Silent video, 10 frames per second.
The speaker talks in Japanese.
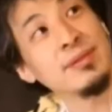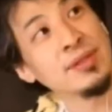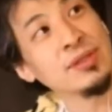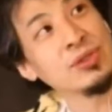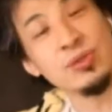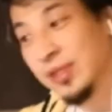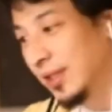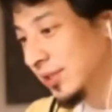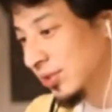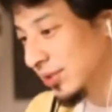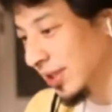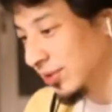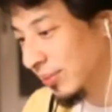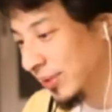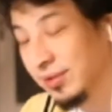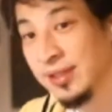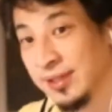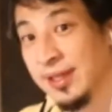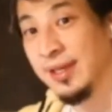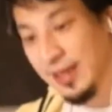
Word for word: 1週間2週間泊めてくれて